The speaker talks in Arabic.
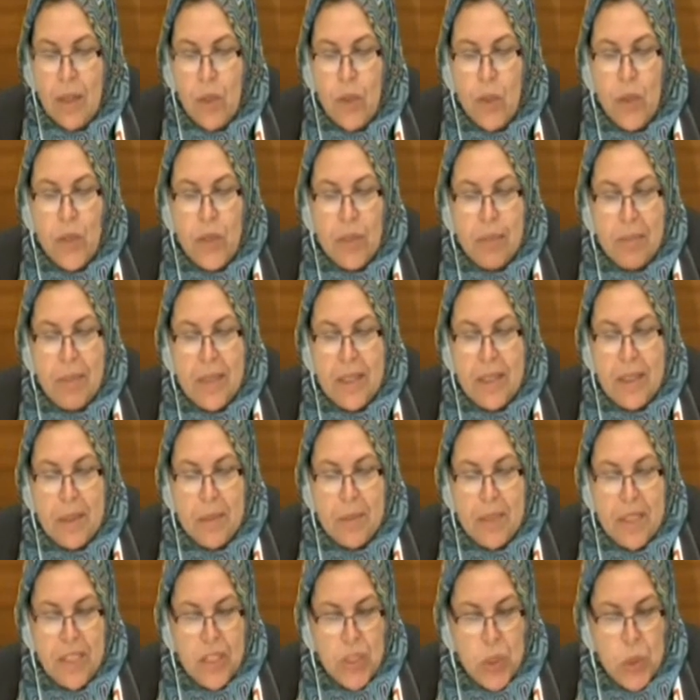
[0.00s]
الأخت
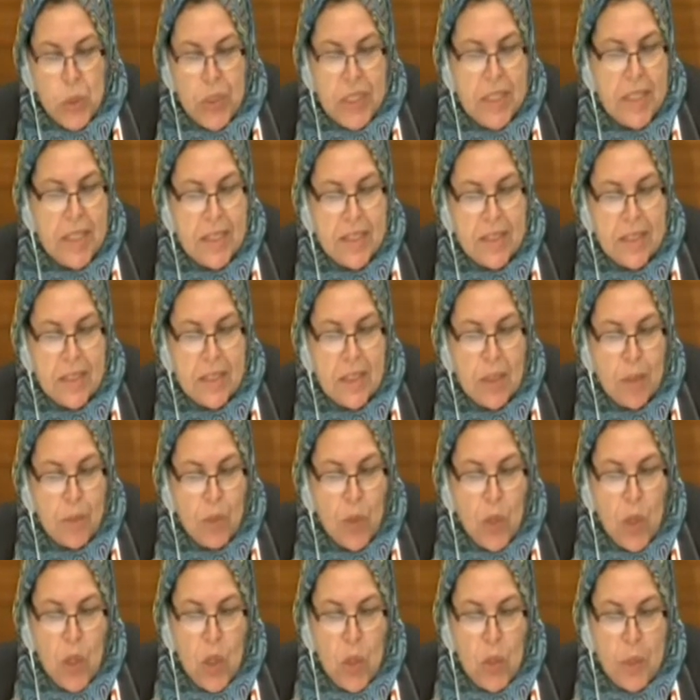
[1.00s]
مريم رجوي رئيسة
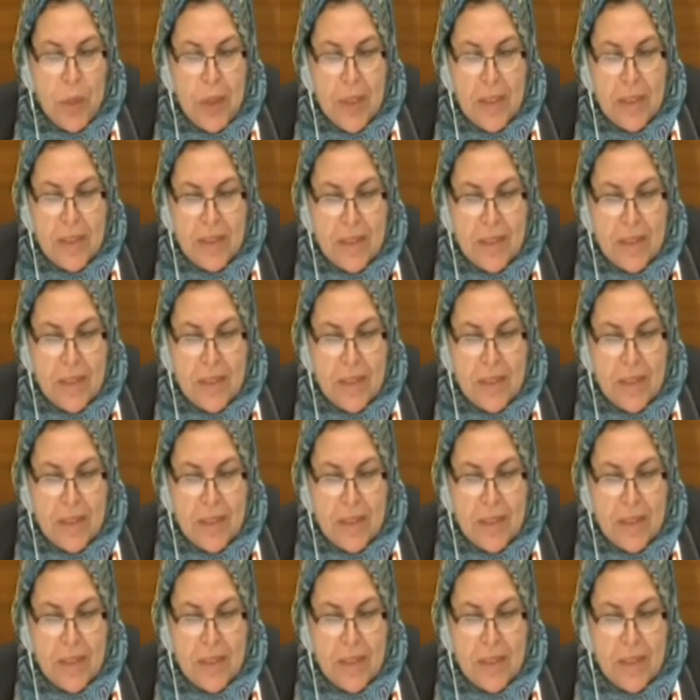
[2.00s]
المقاومة